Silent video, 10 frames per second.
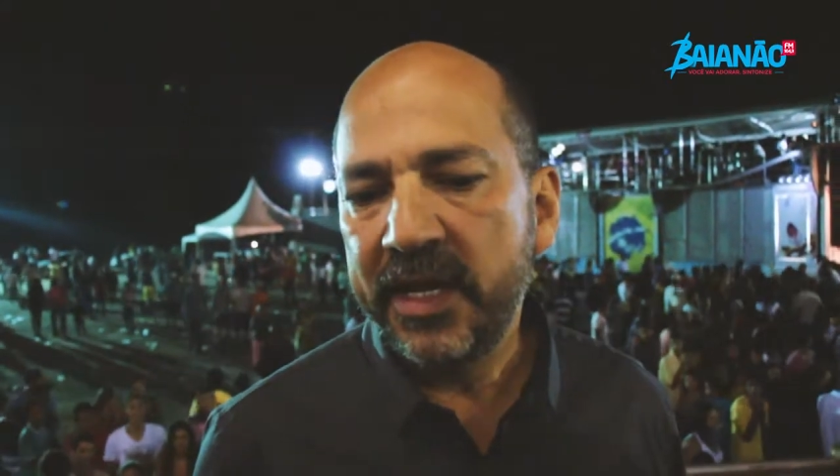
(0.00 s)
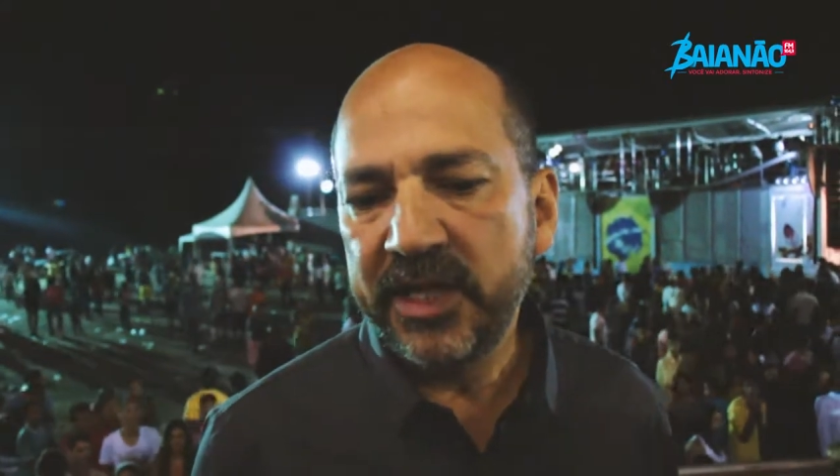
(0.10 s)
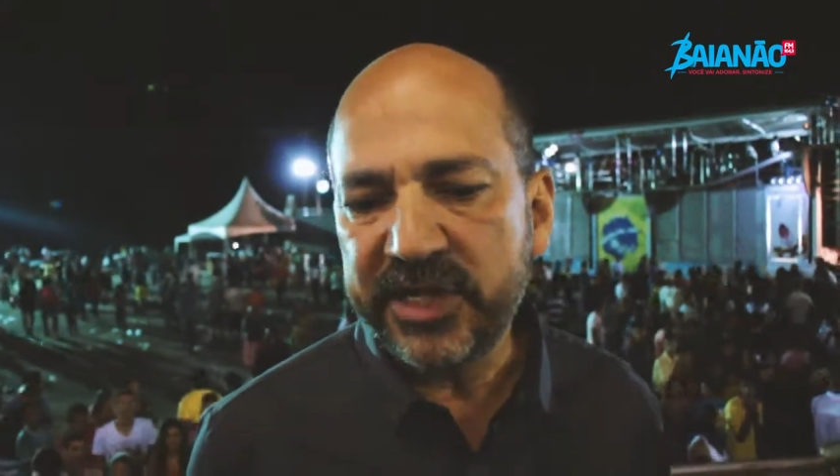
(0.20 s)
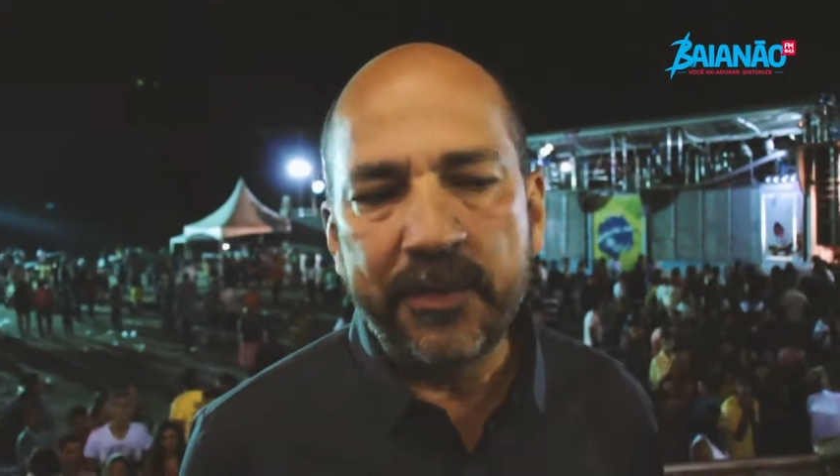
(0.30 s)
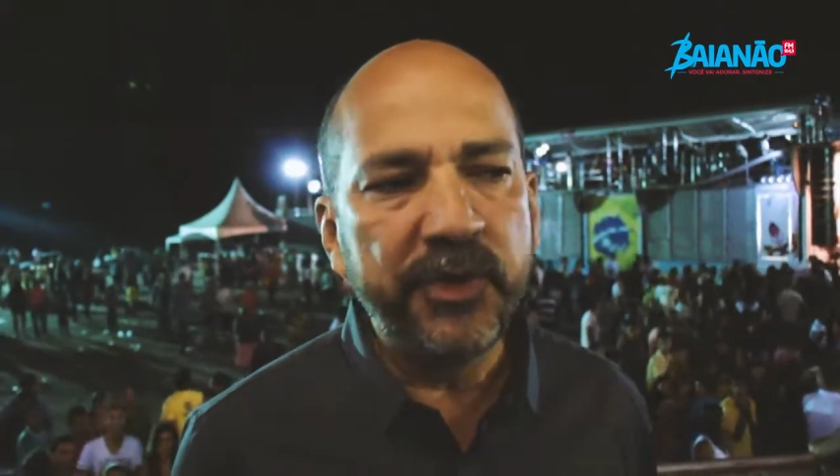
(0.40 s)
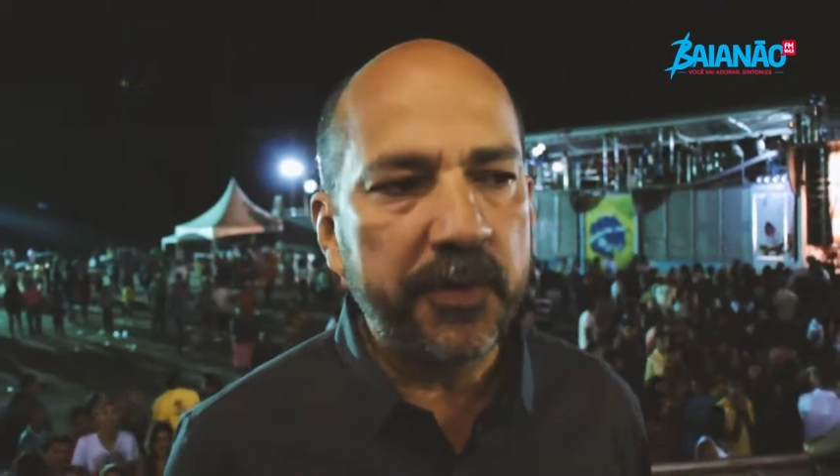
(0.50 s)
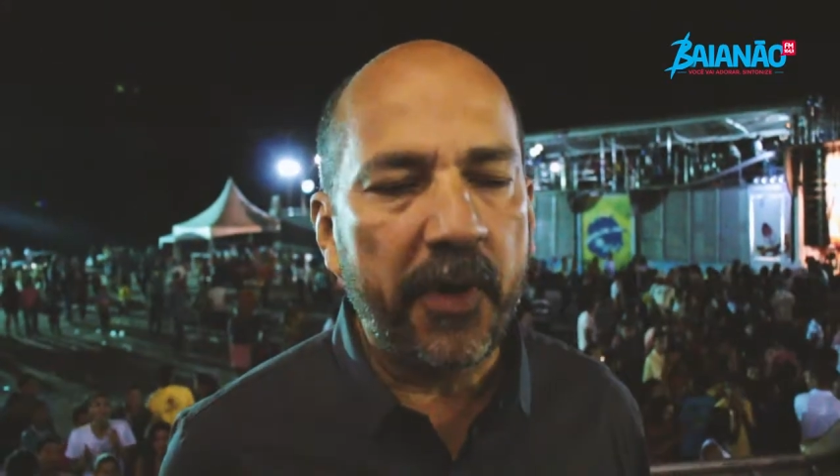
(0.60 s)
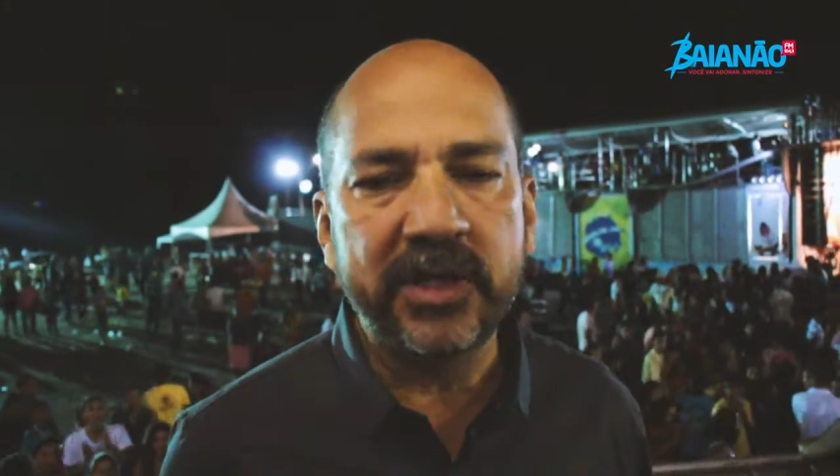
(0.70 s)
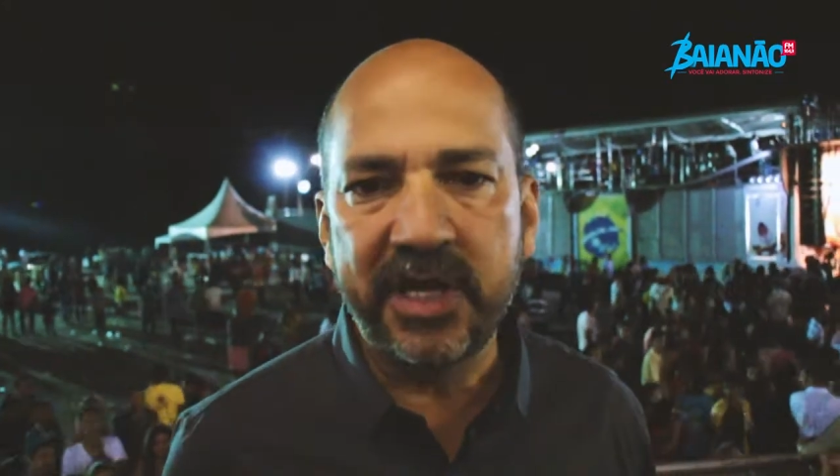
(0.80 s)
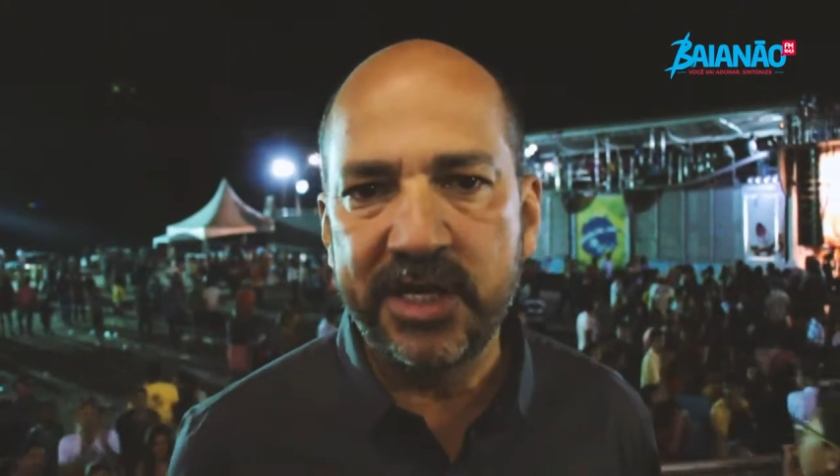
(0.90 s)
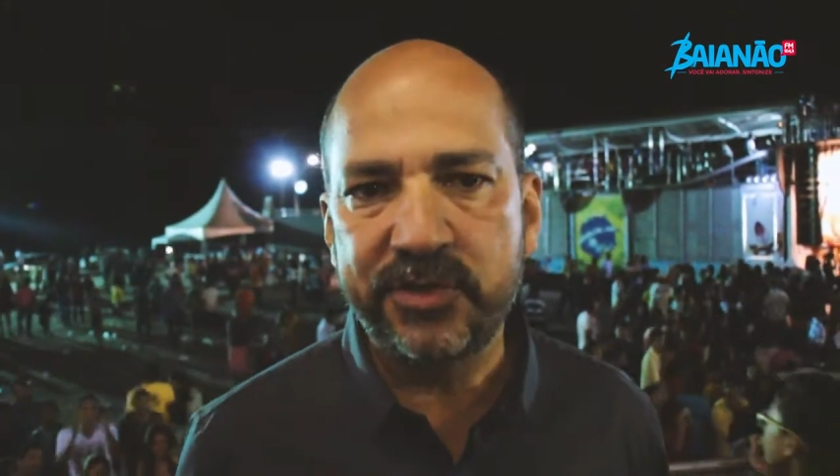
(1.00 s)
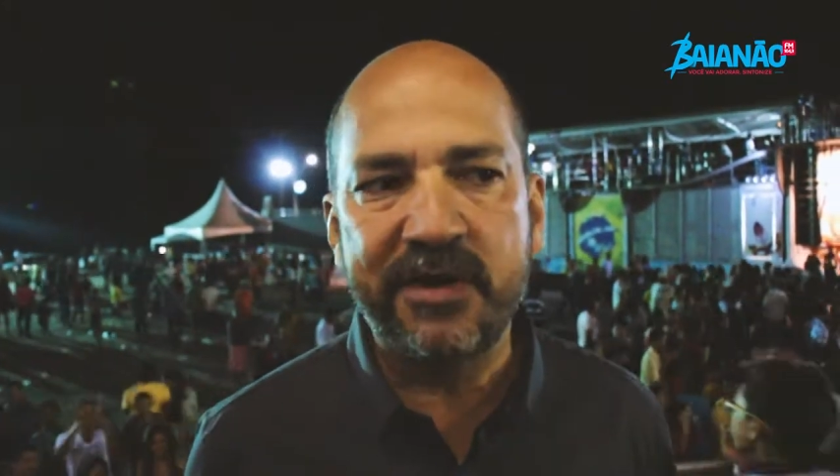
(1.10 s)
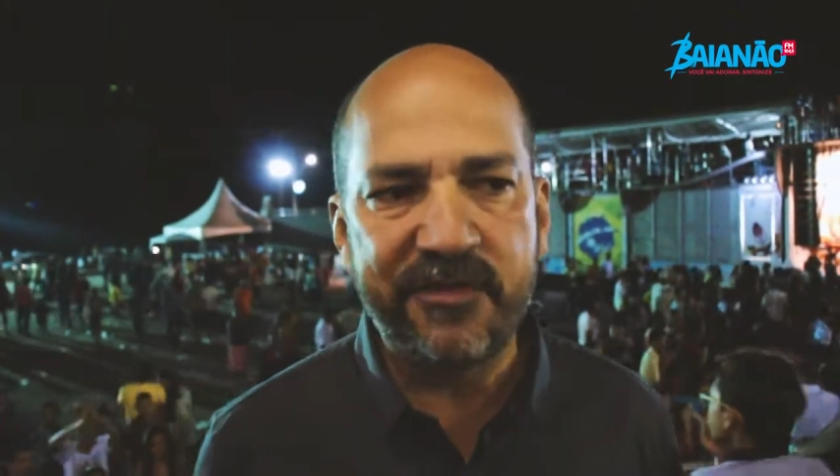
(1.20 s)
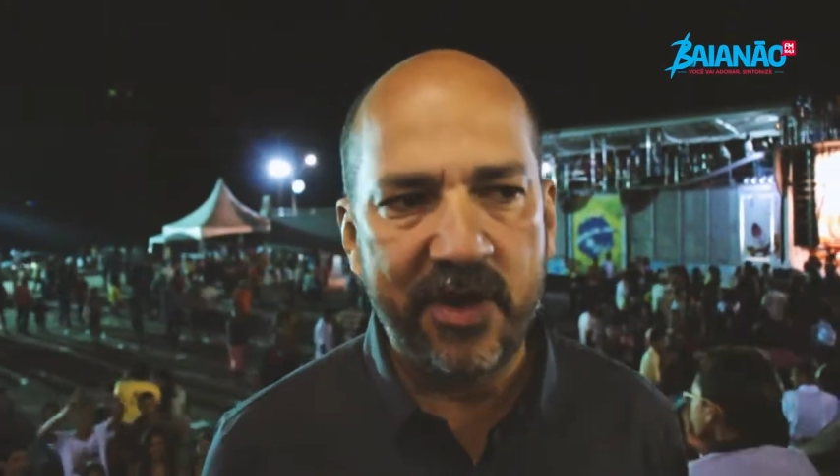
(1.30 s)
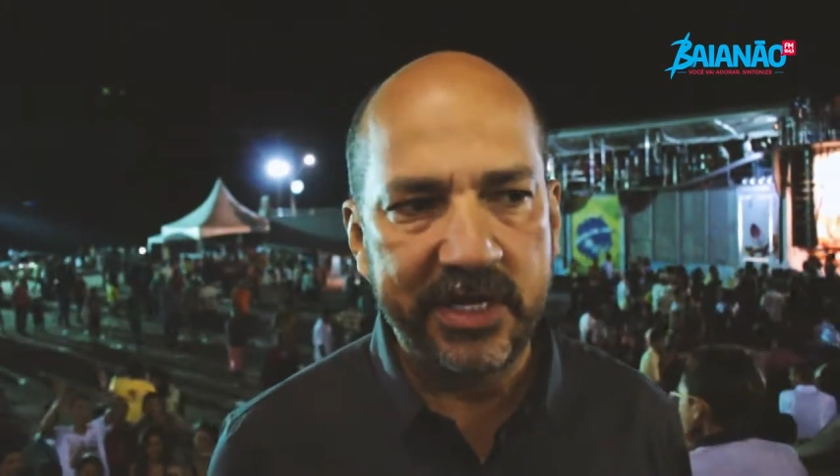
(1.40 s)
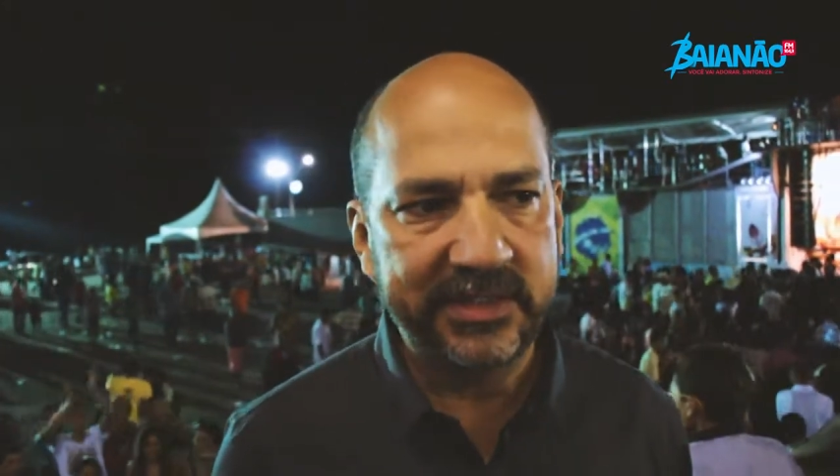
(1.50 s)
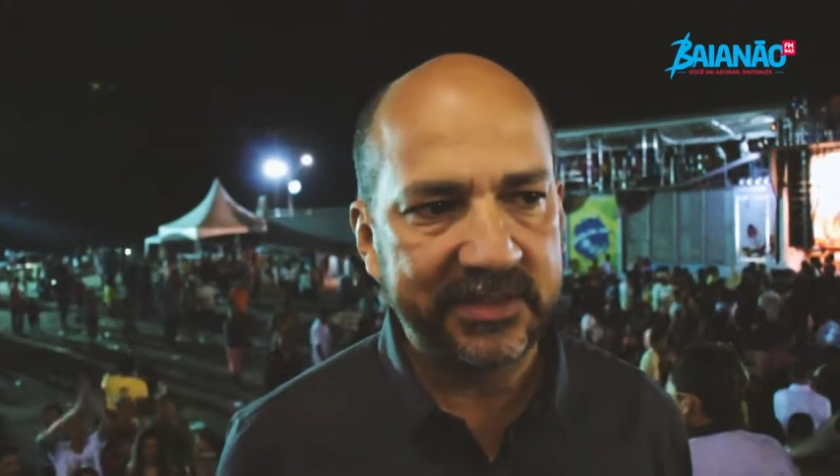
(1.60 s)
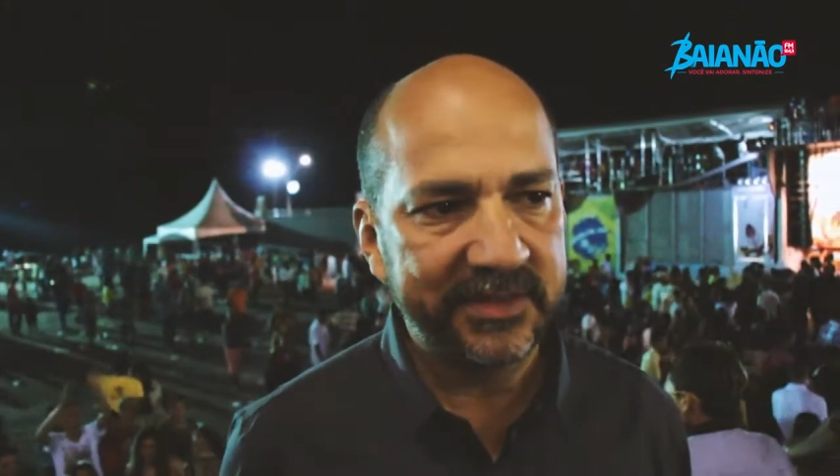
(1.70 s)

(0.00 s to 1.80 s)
Isso é muito importante, uma voz.